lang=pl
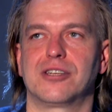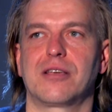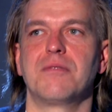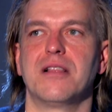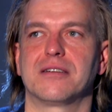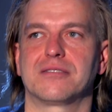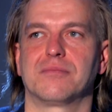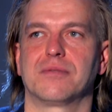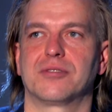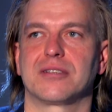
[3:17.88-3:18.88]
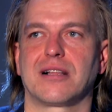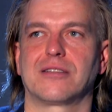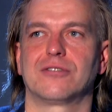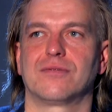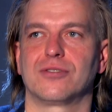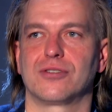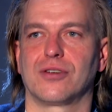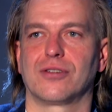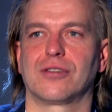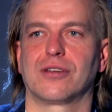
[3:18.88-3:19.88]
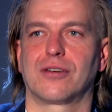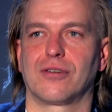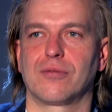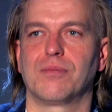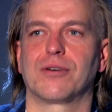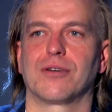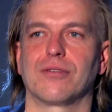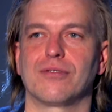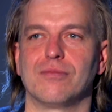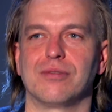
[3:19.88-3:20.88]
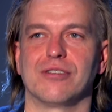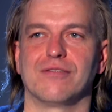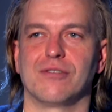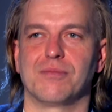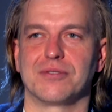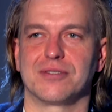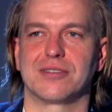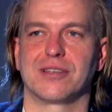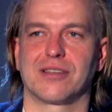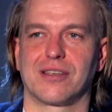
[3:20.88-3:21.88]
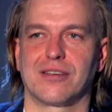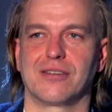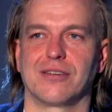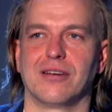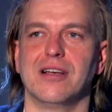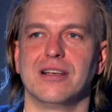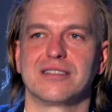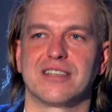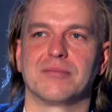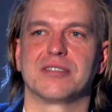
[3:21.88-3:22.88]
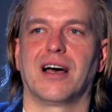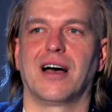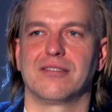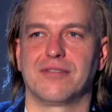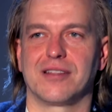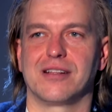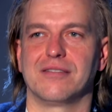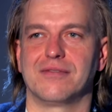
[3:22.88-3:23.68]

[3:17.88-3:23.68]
Leszek Miller sobie przez lata 90. krok po kroku budował pozycję takiego samca alfa na